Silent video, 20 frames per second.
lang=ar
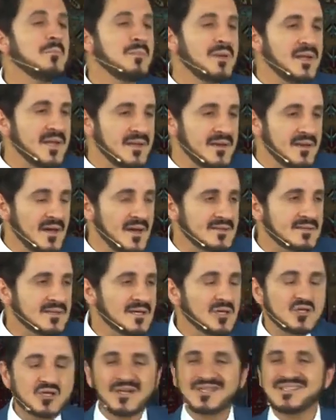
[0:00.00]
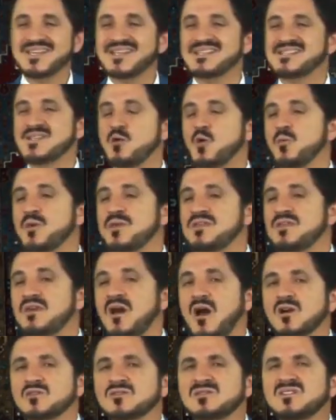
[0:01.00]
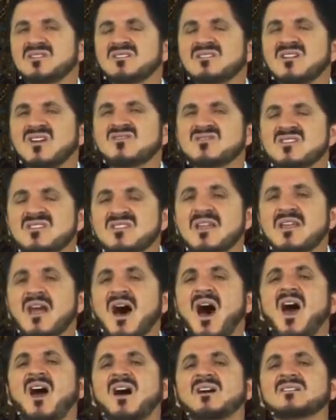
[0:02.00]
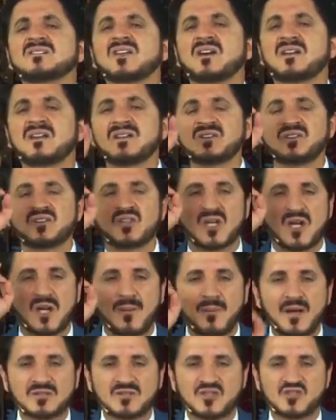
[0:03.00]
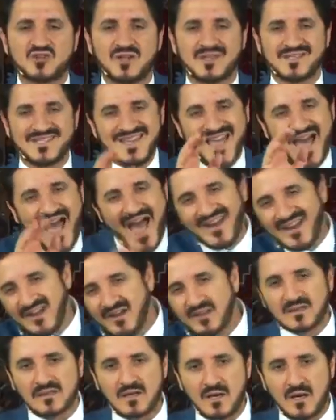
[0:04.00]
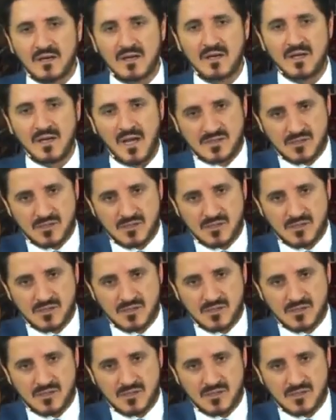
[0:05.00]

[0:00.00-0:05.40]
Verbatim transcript: من الناس الشخصية السيكوباثية خطيرة جدا أخطر اضطرابات الشخصية على الإطلاق